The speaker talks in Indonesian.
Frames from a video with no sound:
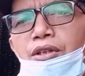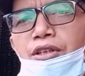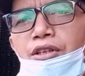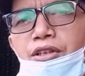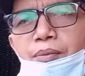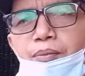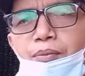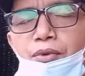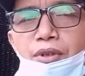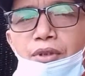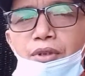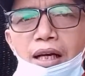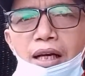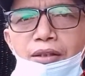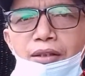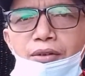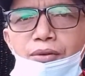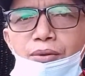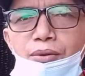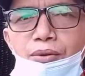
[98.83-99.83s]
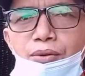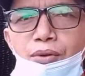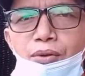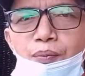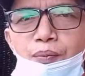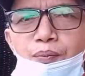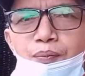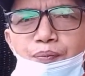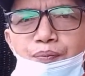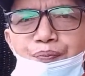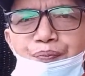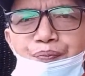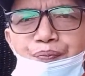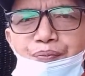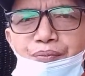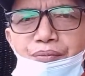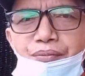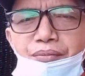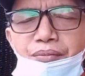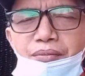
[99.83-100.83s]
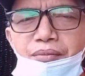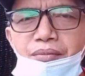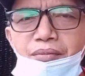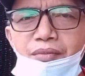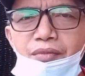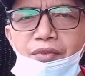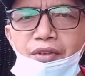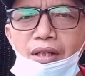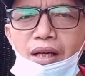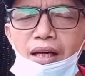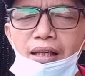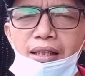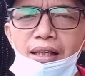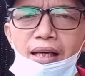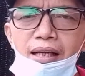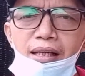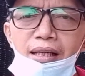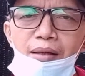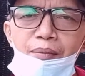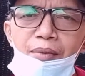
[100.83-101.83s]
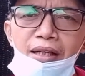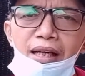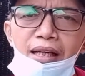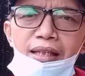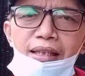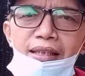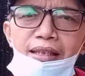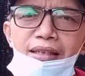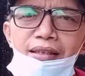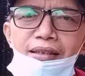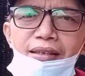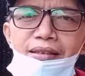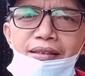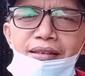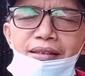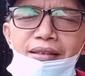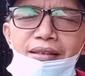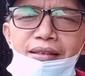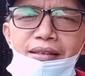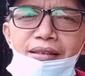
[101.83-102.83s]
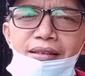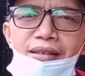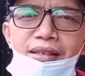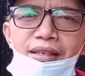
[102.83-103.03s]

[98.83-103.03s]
di seputaran YouTube ada hal yang menarik eh,